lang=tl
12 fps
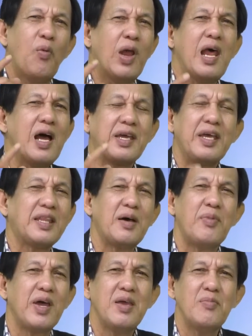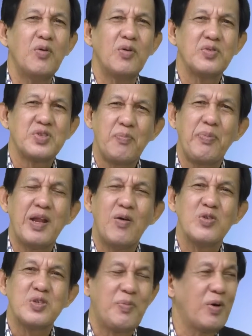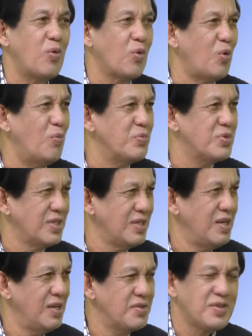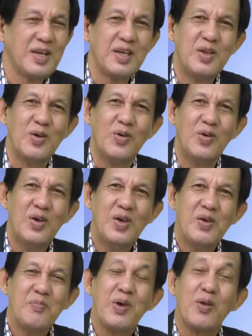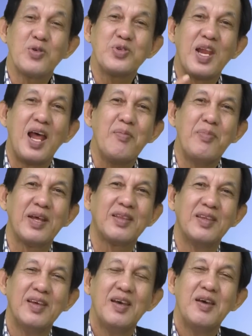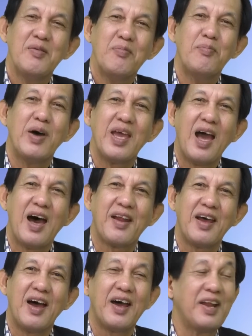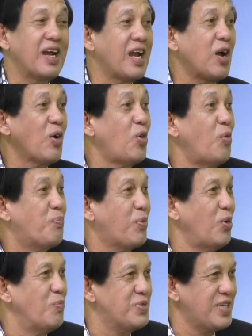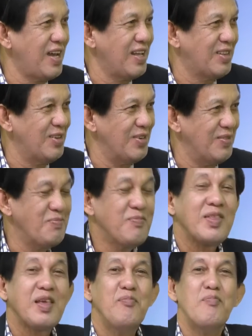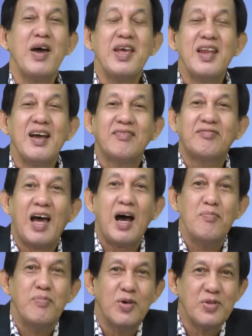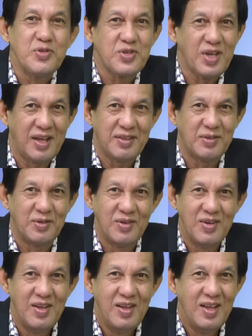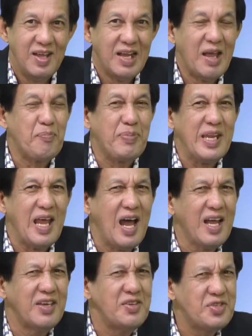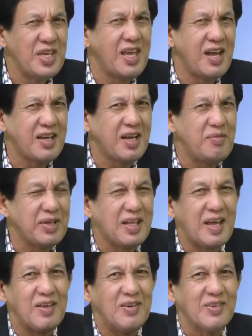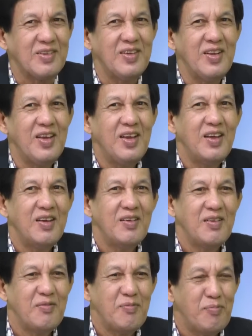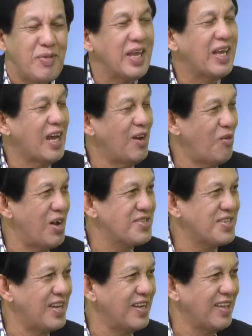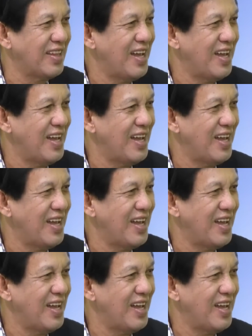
wala kita mahimo sa panahon sa paghukom sang Ginoo pero salamat may ara nga nagakop-kop sa aton. May nagtabon sa aton. Nga pinaagi siyang kamatayon, may kaluwasan kita.